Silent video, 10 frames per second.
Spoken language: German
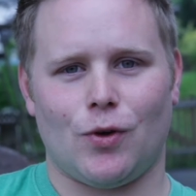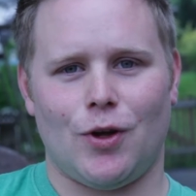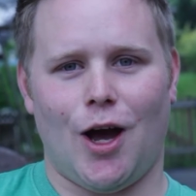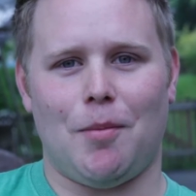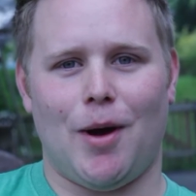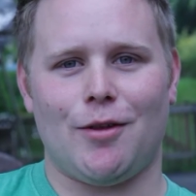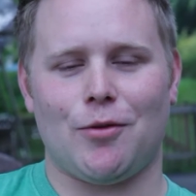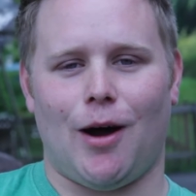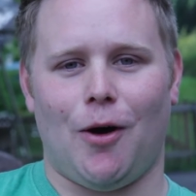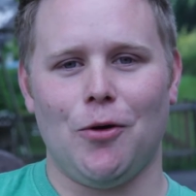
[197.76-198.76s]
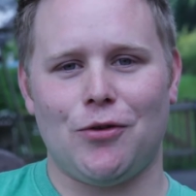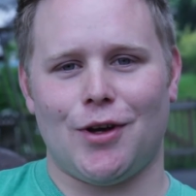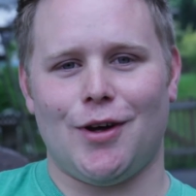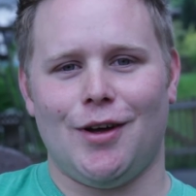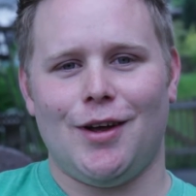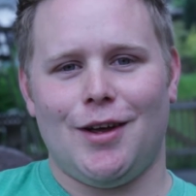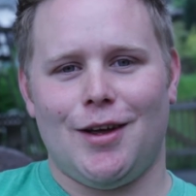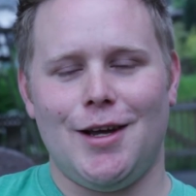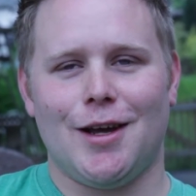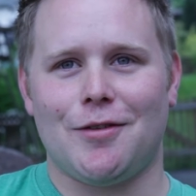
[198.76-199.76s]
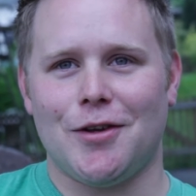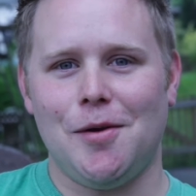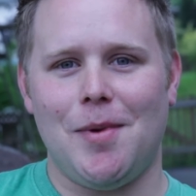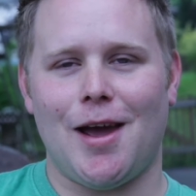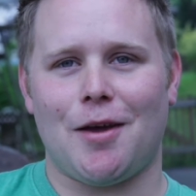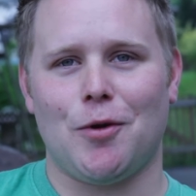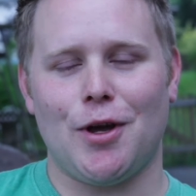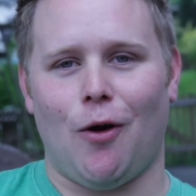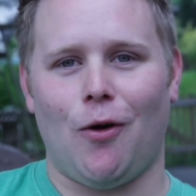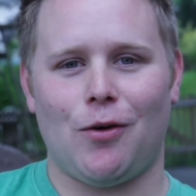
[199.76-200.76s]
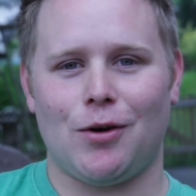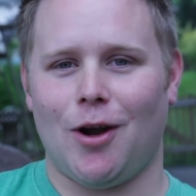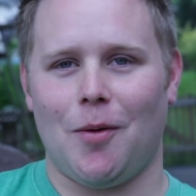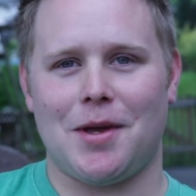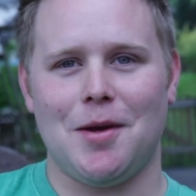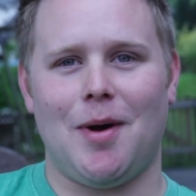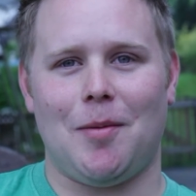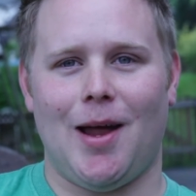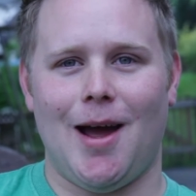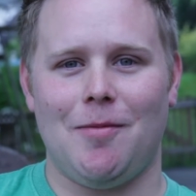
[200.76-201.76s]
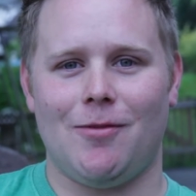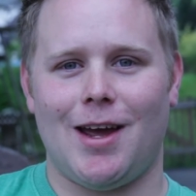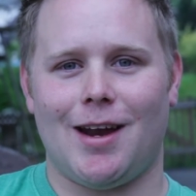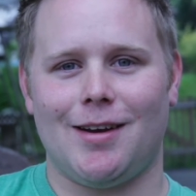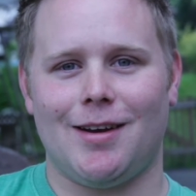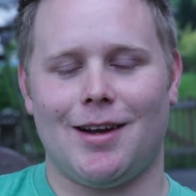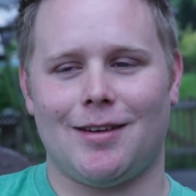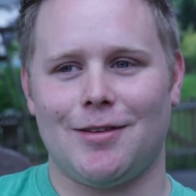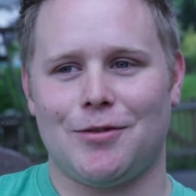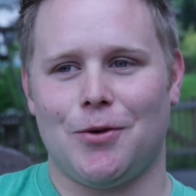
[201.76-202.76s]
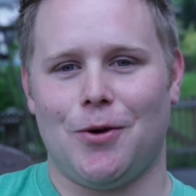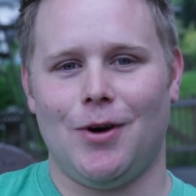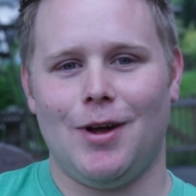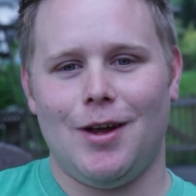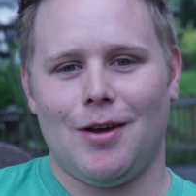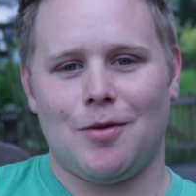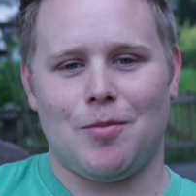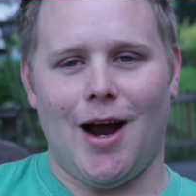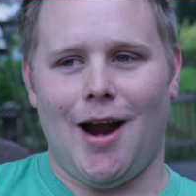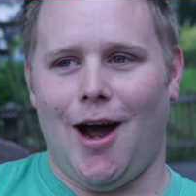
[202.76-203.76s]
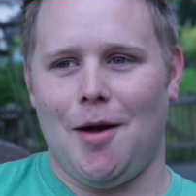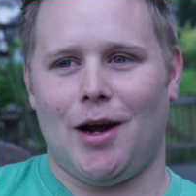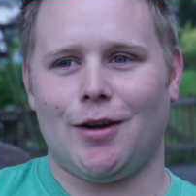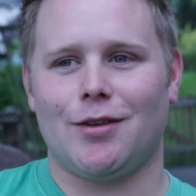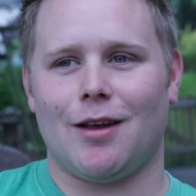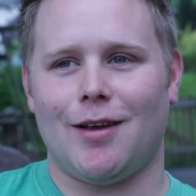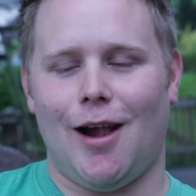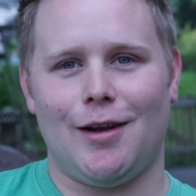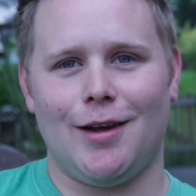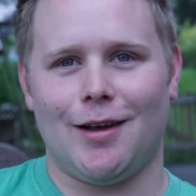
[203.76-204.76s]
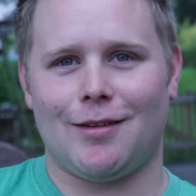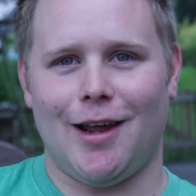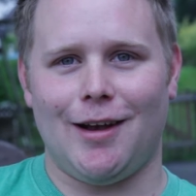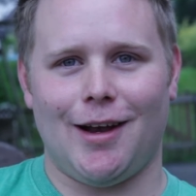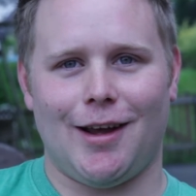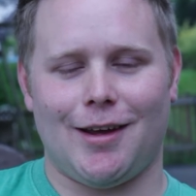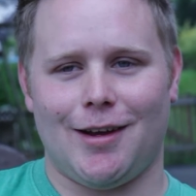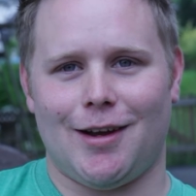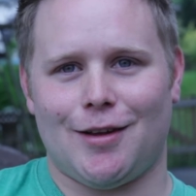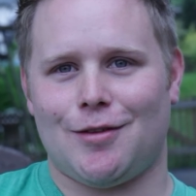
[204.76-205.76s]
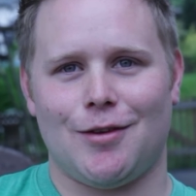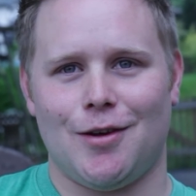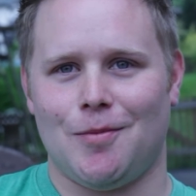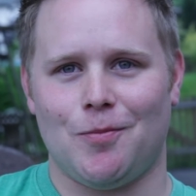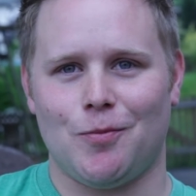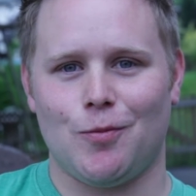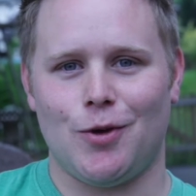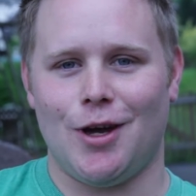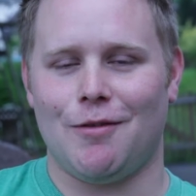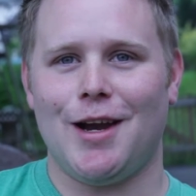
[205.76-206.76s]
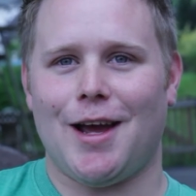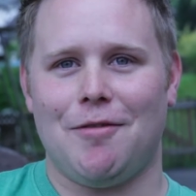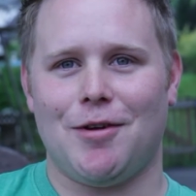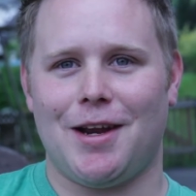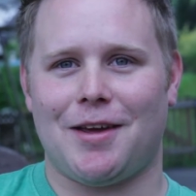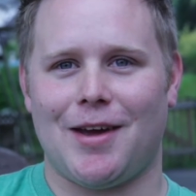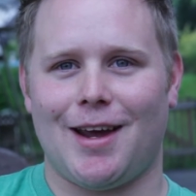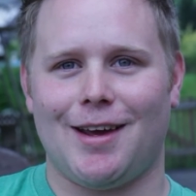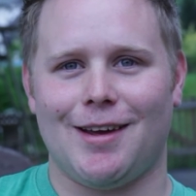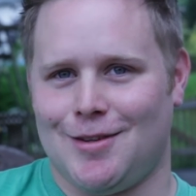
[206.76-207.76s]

Ja, mein Zuhause hier in Silberg, wo ich auch, glaube ich, immer bleiben werde, das ist so meine Heimat ist das halt hier, das ländliche. Das, äh, hier will ich einfach nicht weg.